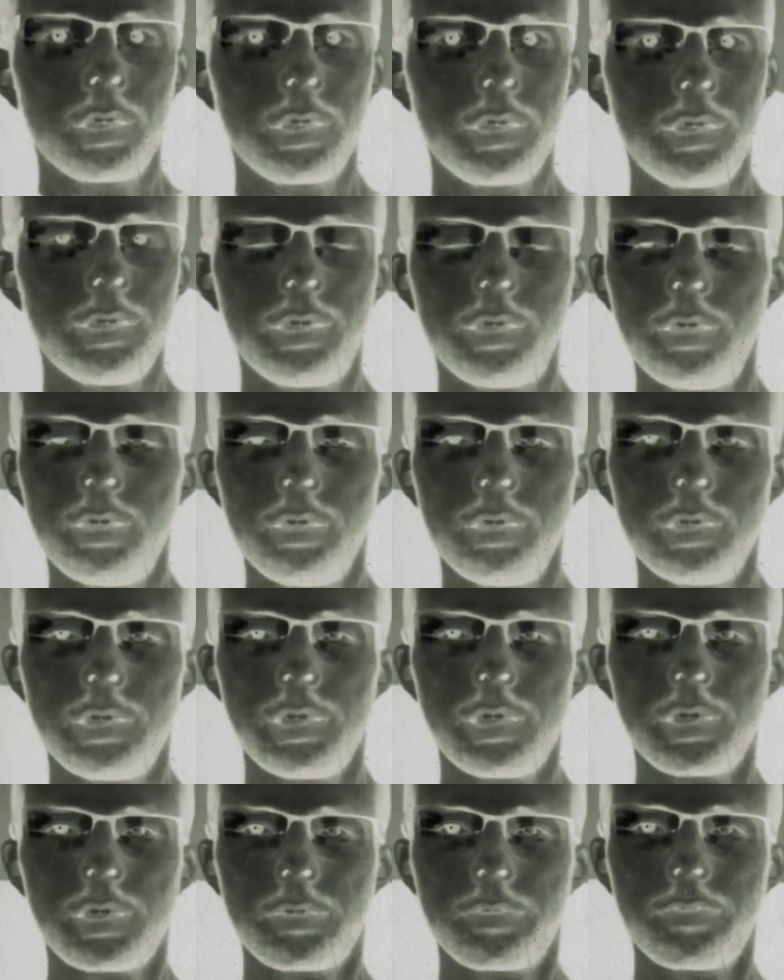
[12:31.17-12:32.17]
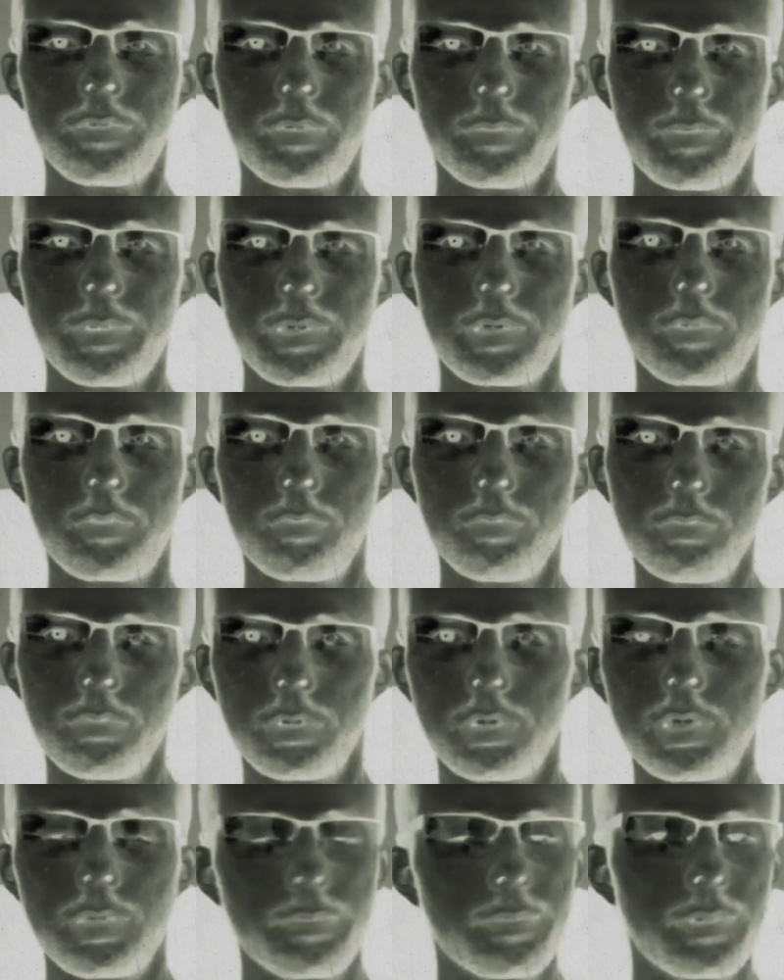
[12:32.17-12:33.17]
qui donne des informations
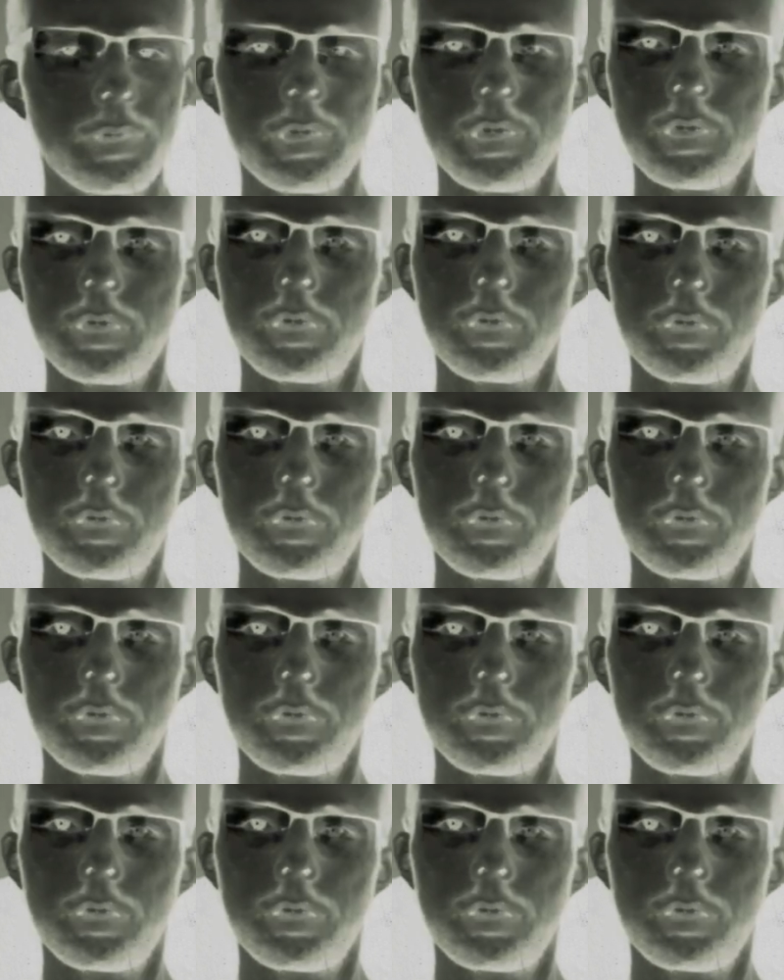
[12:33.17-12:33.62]
comme ça.